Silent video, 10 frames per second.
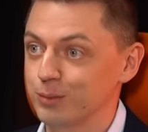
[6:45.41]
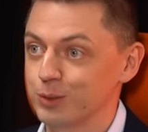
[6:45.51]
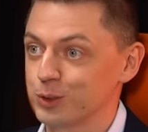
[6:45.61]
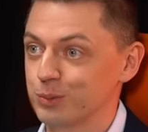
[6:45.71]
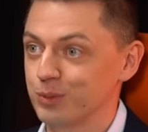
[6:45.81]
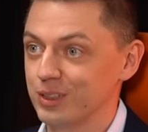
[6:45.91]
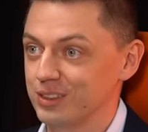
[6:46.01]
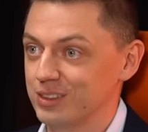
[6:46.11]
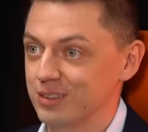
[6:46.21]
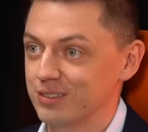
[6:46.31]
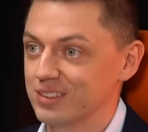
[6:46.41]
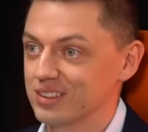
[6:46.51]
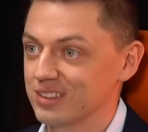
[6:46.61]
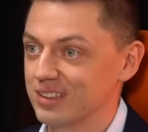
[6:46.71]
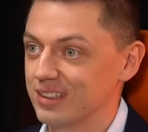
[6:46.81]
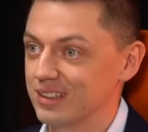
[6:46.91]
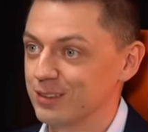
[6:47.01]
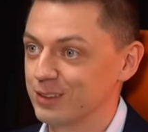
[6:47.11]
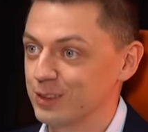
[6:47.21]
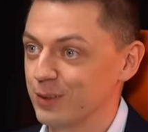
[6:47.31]
potrzebuję mhm. gdzieś tam, wiesz, e,
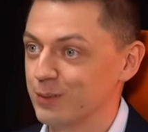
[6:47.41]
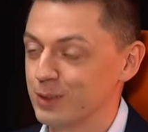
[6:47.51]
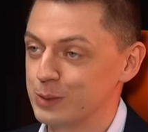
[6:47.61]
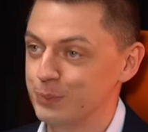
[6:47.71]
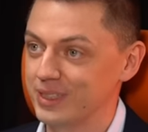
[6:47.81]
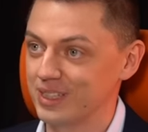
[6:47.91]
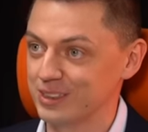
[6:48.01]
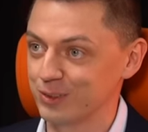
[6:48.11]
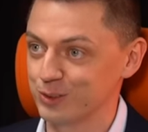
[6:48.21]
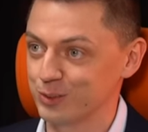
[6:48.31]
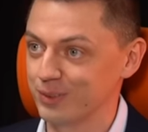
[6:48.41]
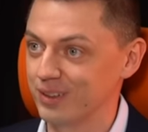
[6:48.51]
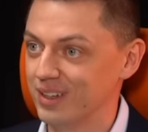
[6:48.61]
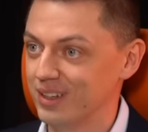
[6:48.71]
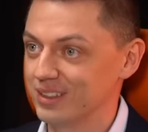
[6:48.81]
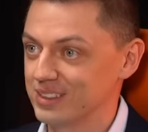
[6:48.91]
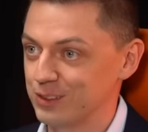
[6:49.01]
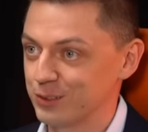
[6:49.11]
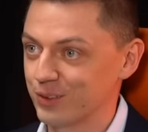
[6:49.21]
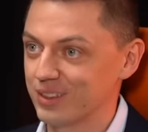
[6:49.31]
się spinać na to, żeby
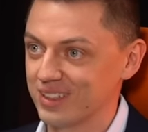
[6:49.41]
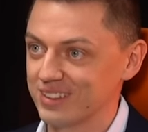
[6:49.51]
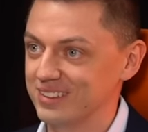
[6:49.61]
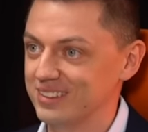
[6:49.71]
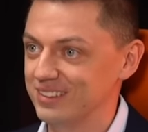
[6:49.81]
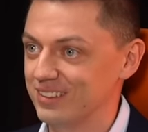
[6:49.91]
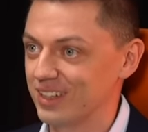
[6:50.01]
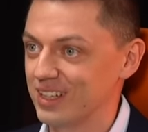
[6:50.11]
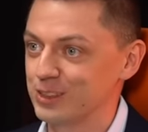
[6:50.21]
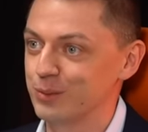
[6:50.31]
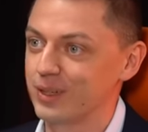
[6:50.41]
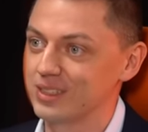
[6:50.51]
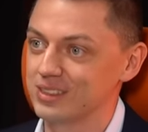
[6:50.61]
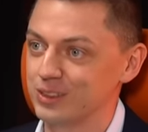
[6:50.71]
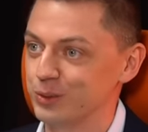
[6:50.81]
stać w korkach i dojechać do pracy na